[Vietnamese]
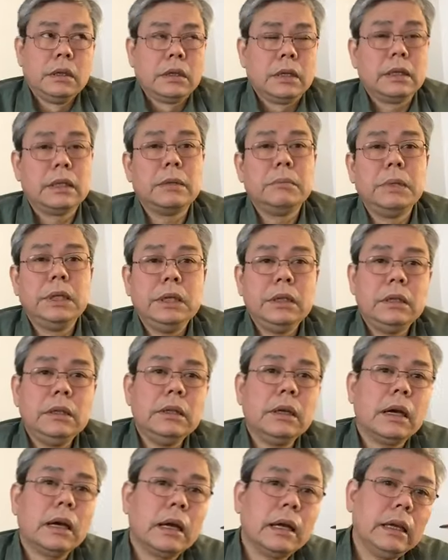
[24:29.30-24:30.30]
Cái tâm lý
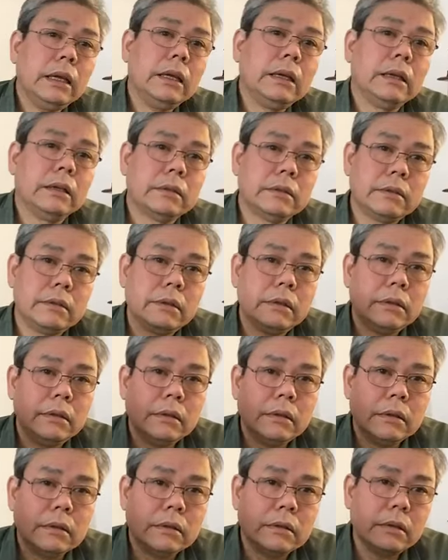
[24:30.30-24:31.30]
thứ hai
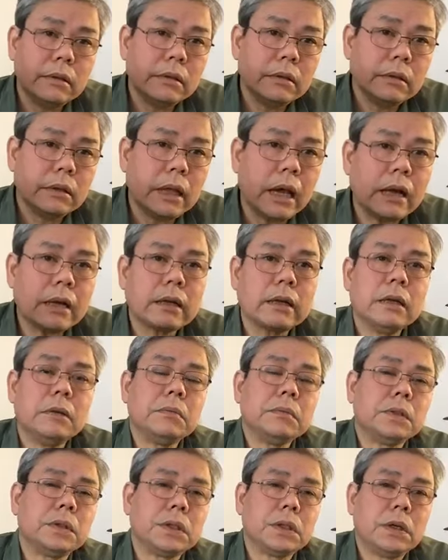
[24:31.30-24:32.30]
nó nó tác
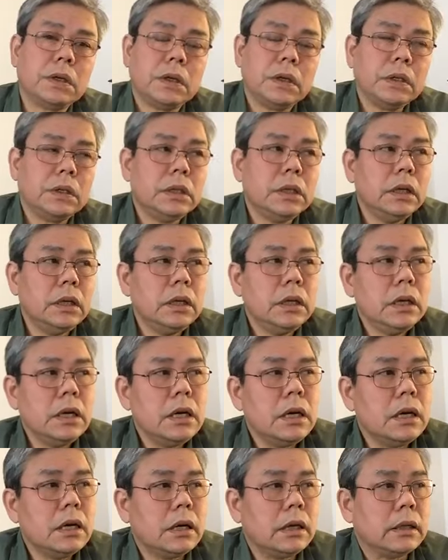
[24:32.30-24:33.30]
động cho
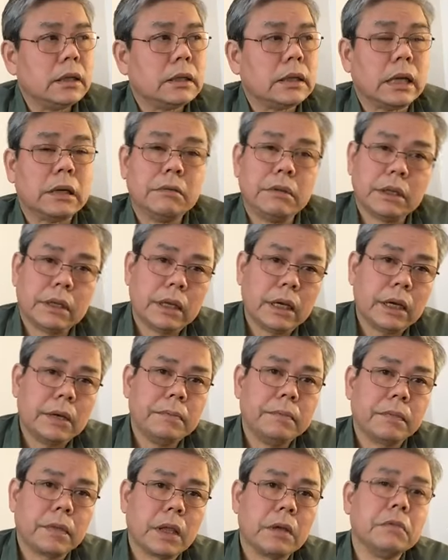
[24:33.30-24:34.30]
những người tại Việt
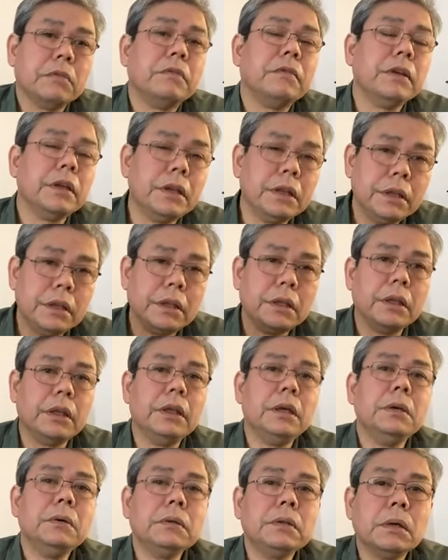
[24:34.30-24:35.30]
Nam vì
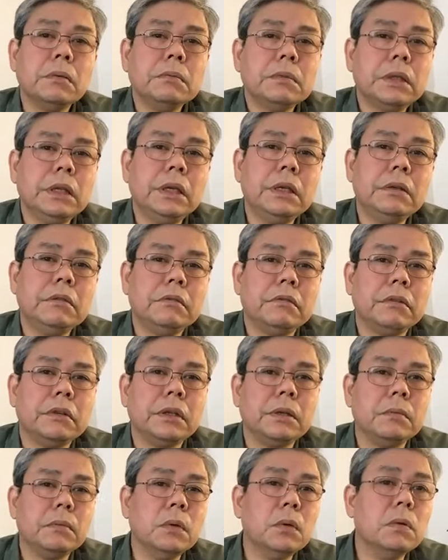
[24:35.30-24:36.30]
yếu thông tin,
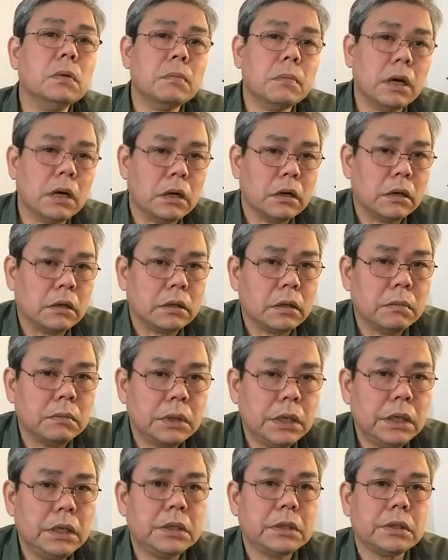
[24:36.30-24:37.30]
vì mù mờ thông
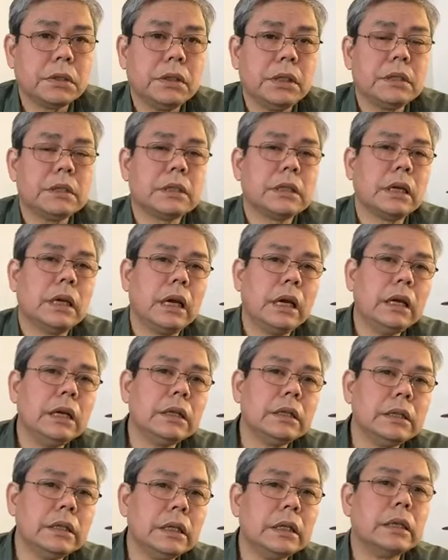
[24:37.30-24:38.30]
tin cho nên sẽ
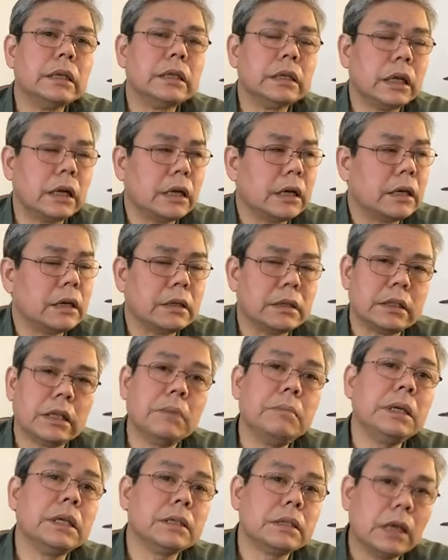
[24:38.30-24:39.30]
nhìn nhận
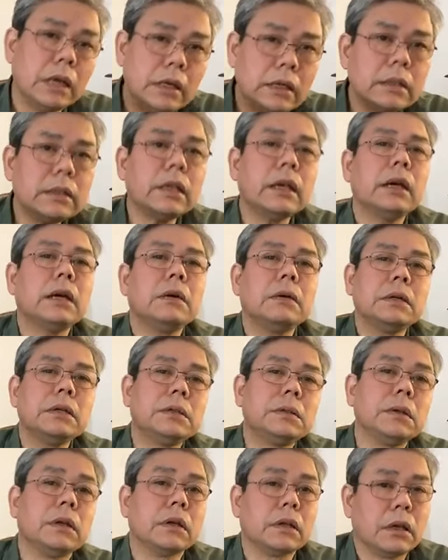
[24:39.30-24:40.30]
sẽ bị dẫn theo cái
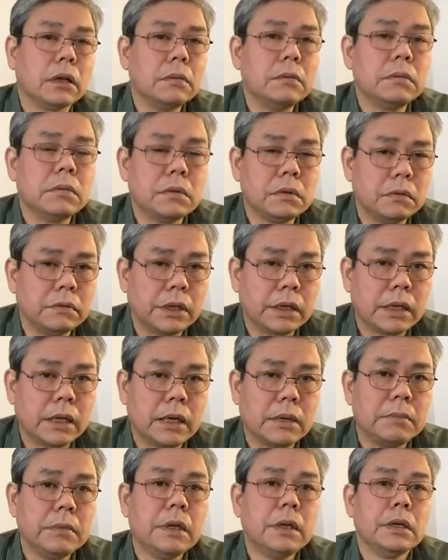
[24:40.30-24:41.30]
truyền thông của Việt
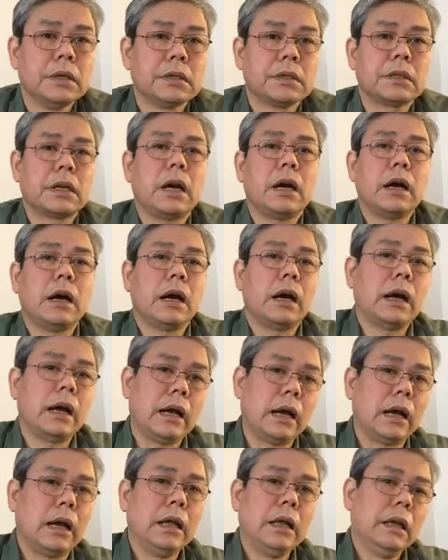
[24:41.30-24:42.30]
Nam rằng
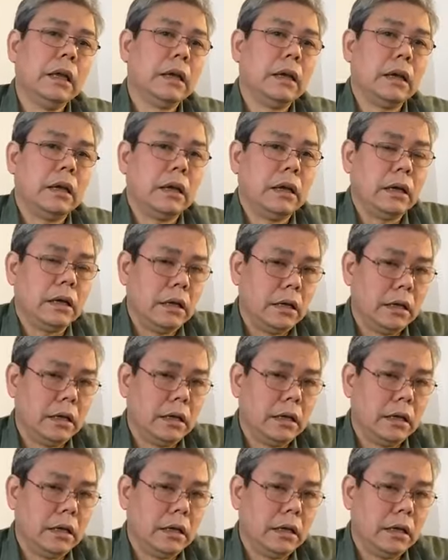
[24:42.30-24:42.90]
à, à